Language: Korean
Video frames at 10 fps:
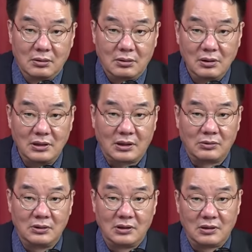
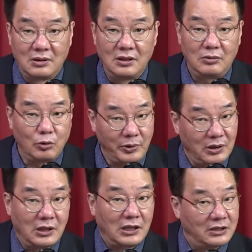권리당원들이 투표
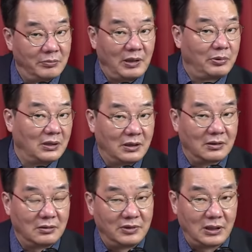결과가 지금 발표가
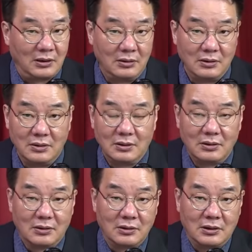되는 겁니다.
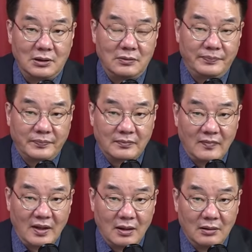그러니까
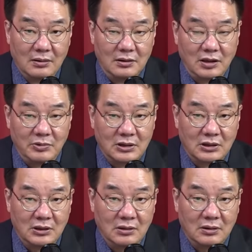
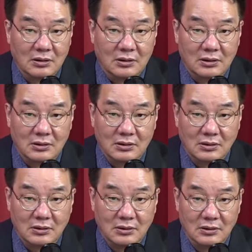이재명이 그
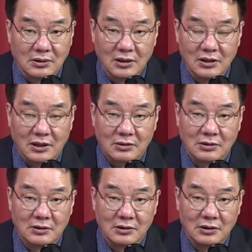
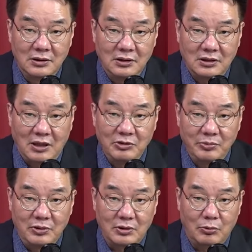권리당원의 참여
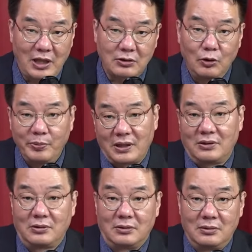비율을 확
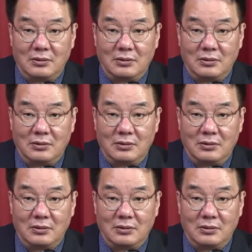높여놨죠.